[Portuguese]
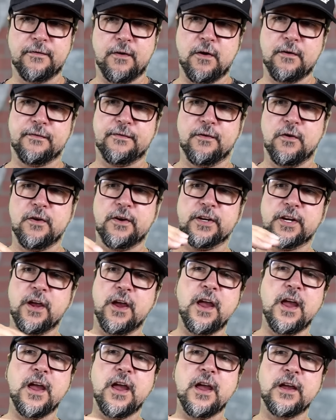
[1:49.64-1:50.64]
foi,
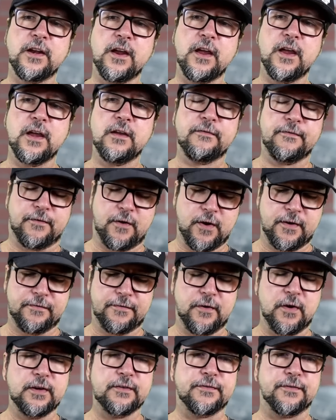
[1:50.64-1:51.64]
foi, foi,
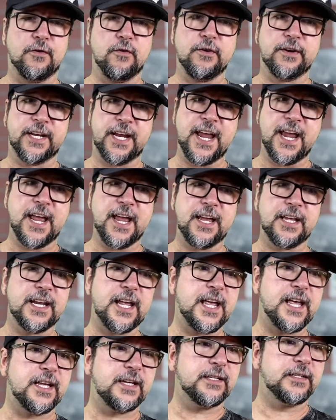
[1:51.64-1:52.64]
foi, foi,
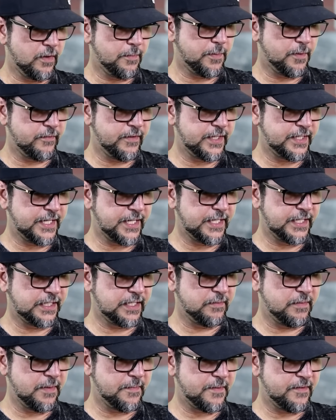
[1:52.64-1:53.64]
Vamos aproveitar aqui
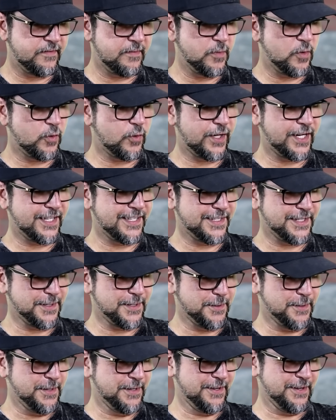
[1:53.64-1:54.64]
também para ver meu coração.